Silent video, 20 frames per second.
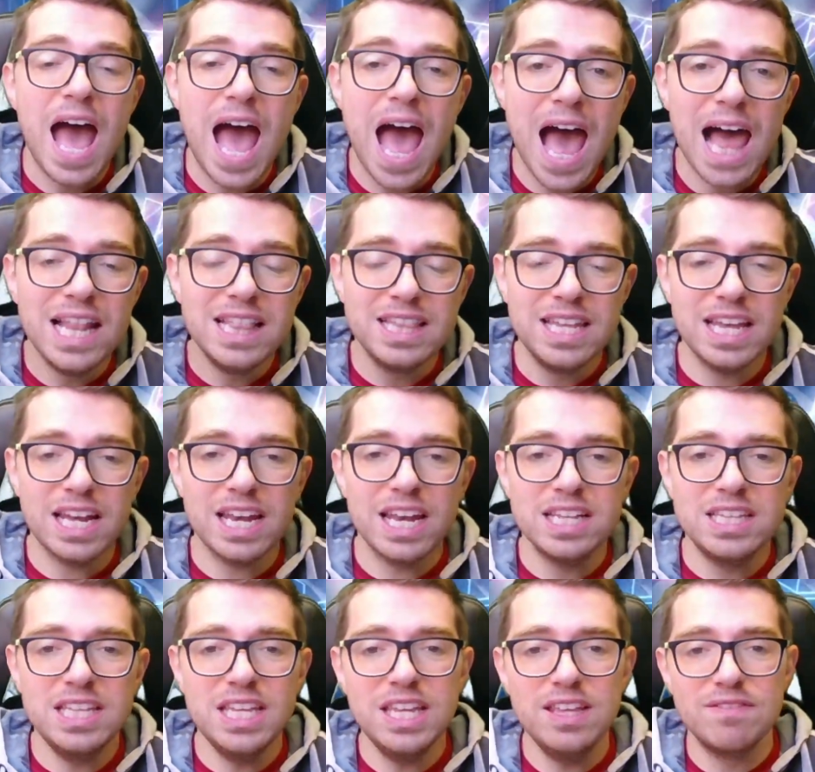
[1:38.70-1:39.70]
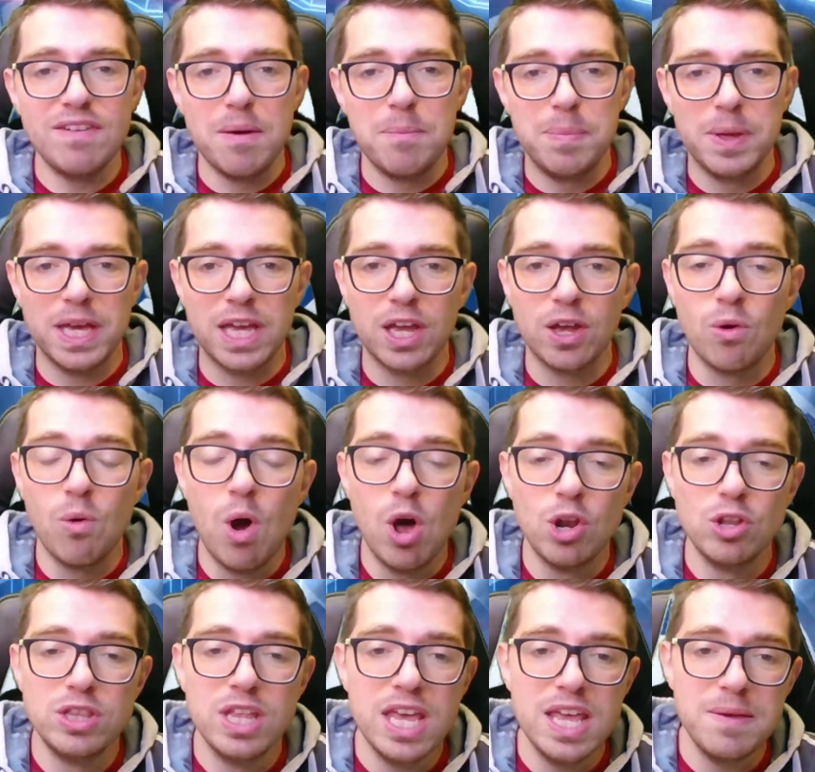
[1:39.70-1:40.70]
Alternativa per il
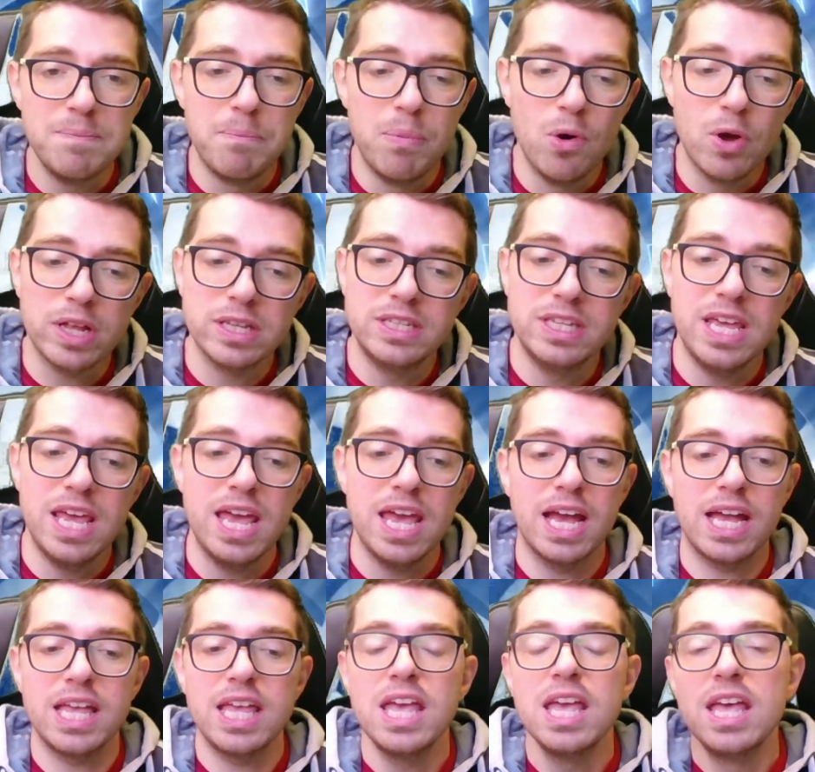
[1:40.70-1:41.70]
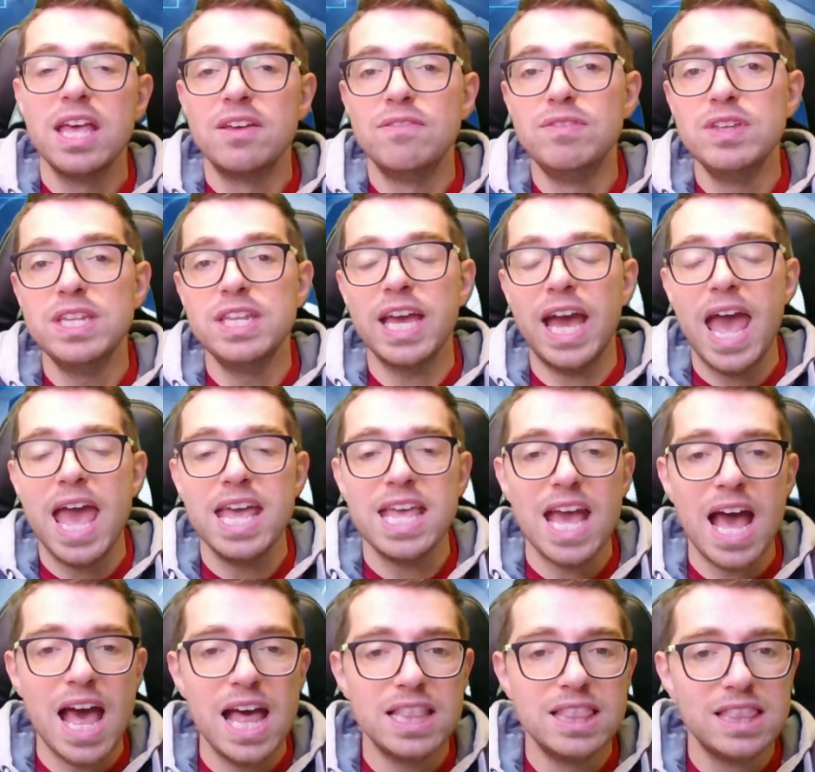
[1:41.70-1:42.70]
ruolo dei portieri vi
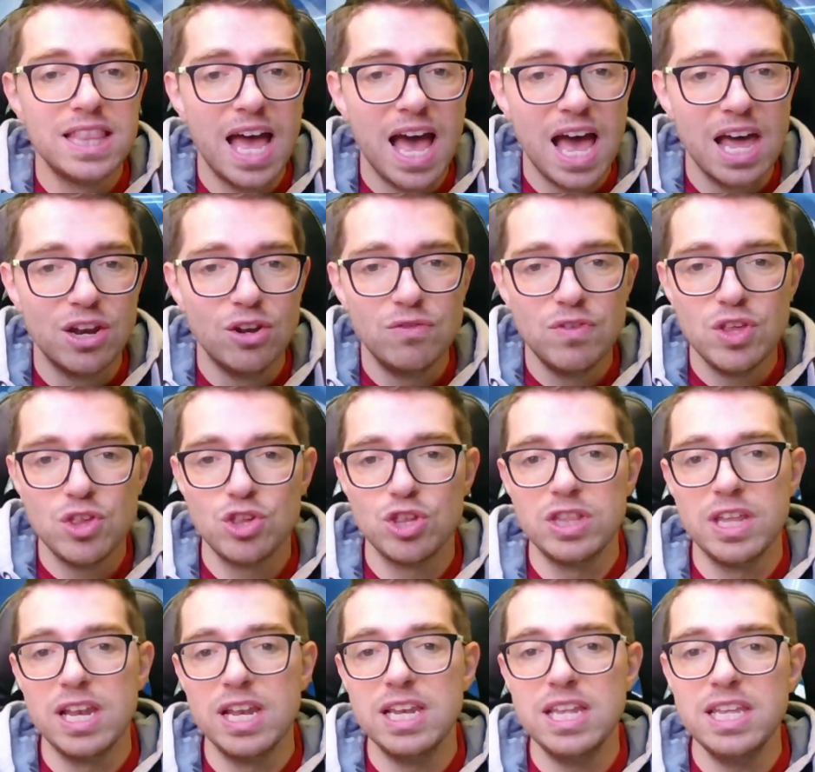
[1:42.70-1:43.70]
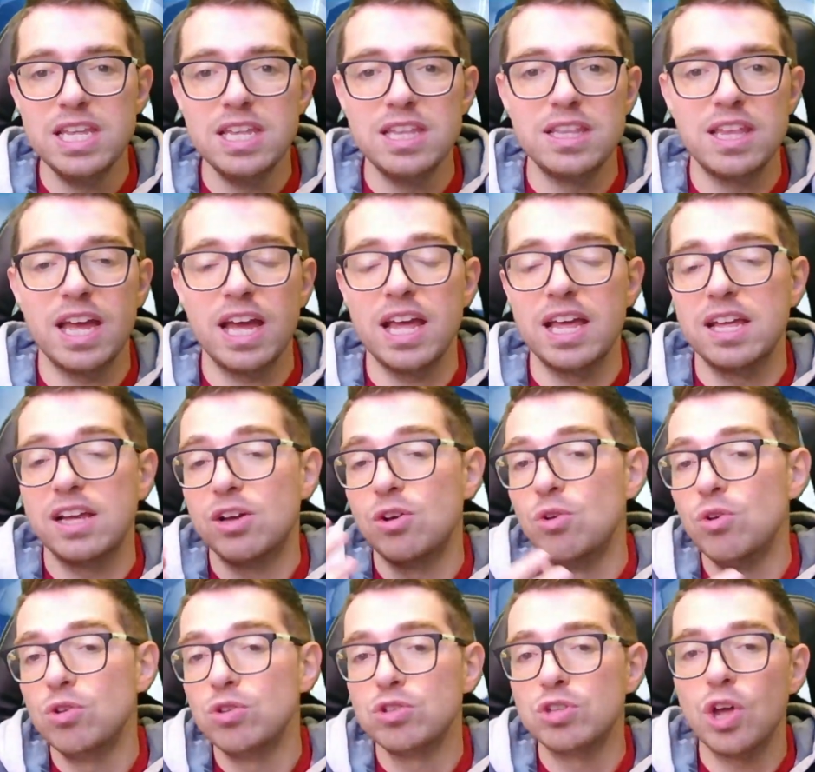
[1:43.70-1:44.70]
direi Andanovic dell'Inter
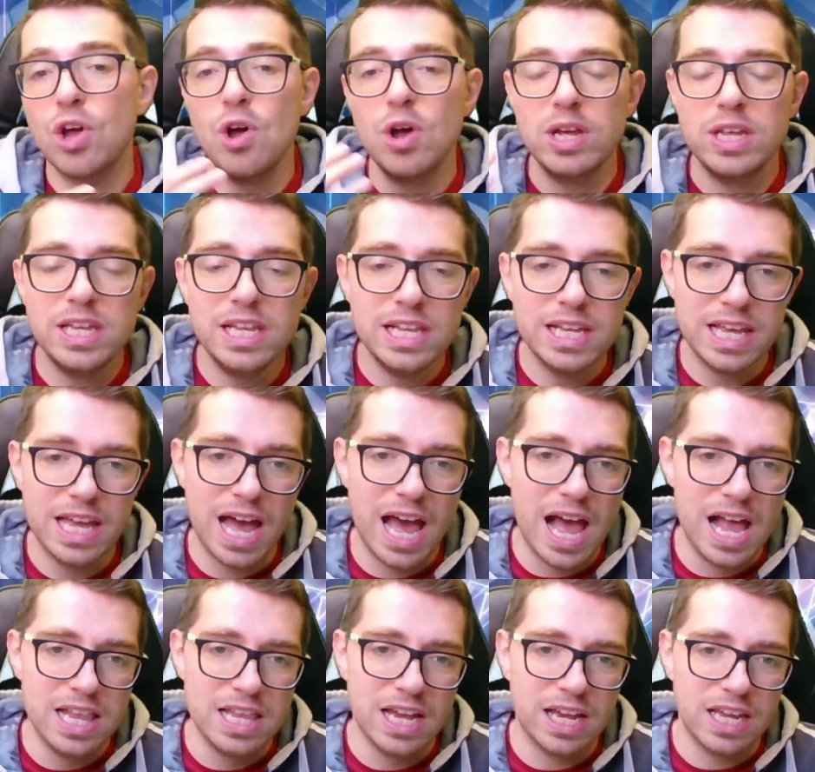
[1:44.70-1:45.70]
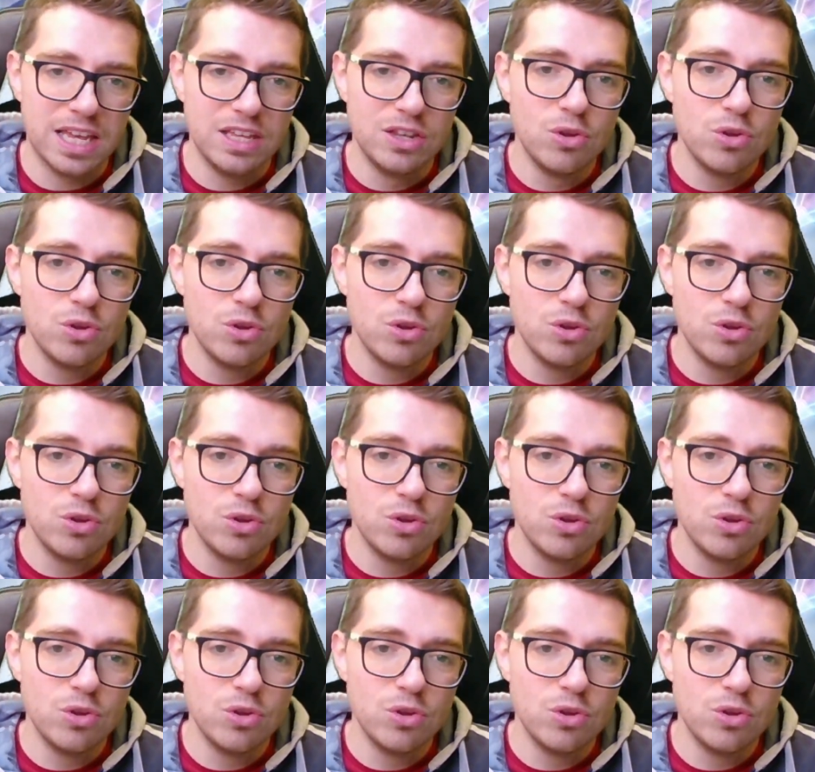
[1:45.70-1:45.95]
contro il Cagliari.